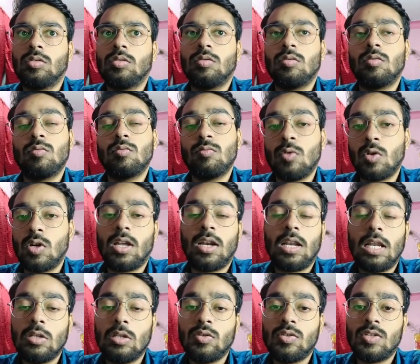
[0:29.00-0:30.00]
वो करना
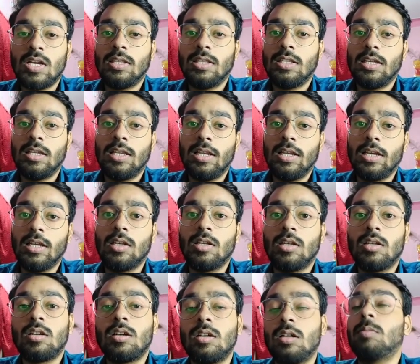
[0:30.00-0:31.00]
तो चाहते हैं लेकिन
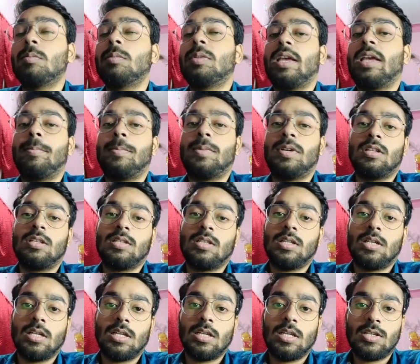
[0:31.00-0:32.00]
कम कैपिटल से
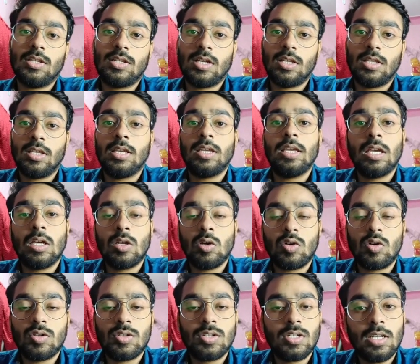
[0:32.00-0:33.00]
करना चाहते हैं एक
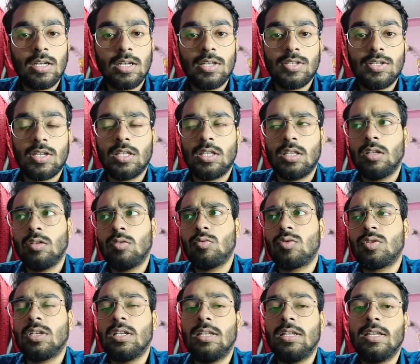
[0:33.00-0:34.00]
लॉट से करना चाहते हैं तो
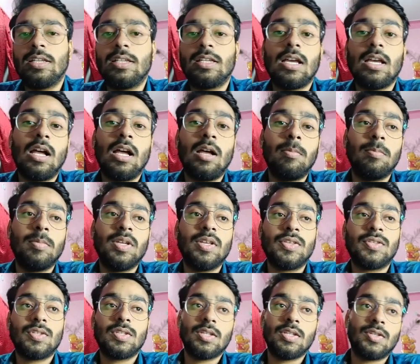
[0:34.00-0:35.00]
उसके लिए क्या
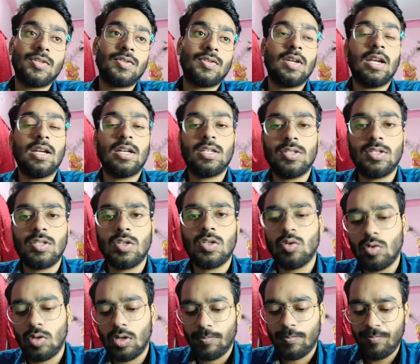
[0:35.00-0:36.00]
बेस्ट स्ट्रैटेजी
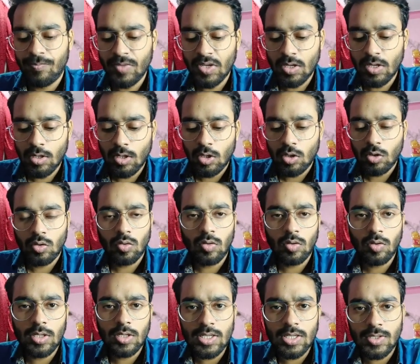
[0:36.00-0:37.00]
होगा तो
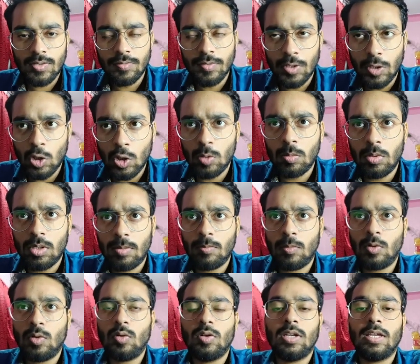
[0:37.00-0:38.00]
इस वीडियो में हम
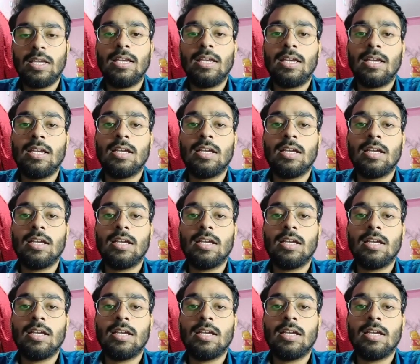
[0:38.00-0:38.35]
लोग एक